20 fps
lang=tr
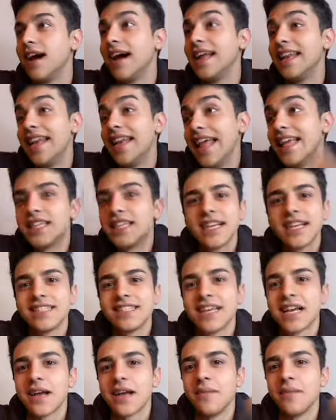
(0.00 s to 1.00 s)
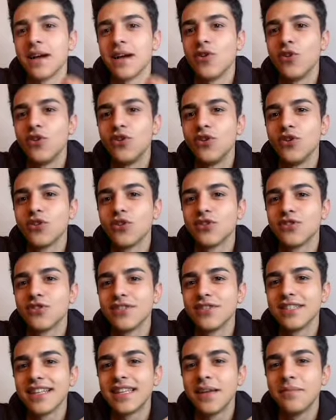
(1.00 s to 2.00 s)
Hani ne çıkacak ama kolye
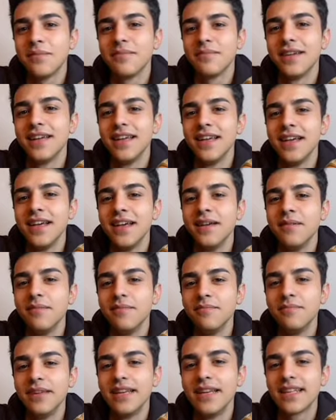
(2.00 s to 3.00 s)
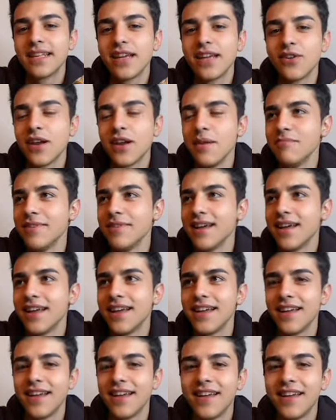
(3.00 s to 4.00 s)
olduğu zaten birlikte gören mi?
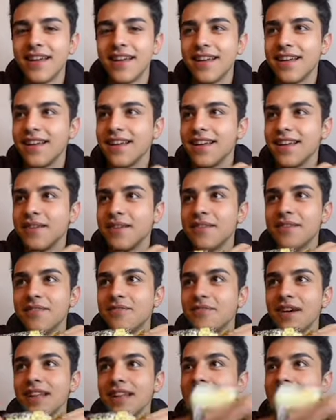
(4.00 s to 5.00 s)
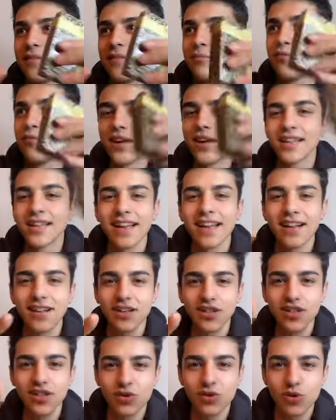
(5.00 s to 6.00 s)
Ay ben. Valla bu arada
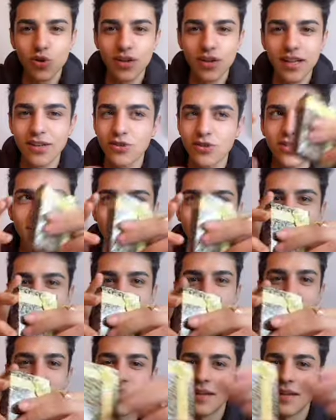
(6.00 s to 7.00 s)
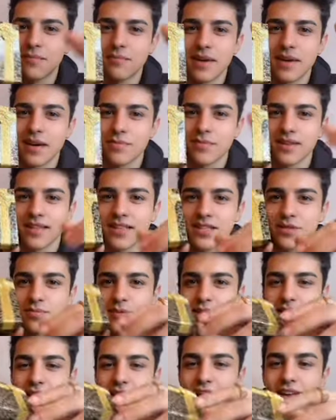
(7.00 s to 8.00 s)
arkadaşlar sorun üstüye yemin ederim bakmadık
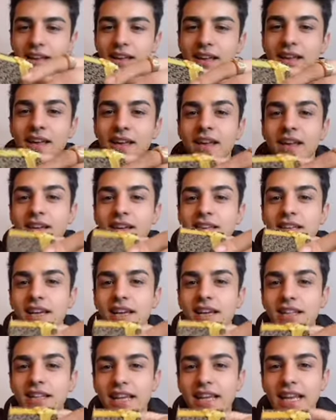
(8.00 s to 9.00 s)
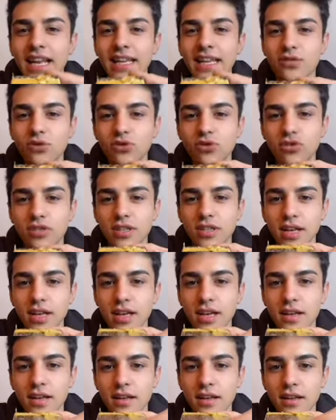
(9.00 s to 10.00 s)
hiçbirine. Yayında eğlence olsun
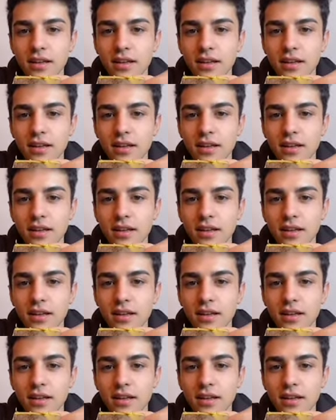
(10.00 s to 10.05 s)
diye.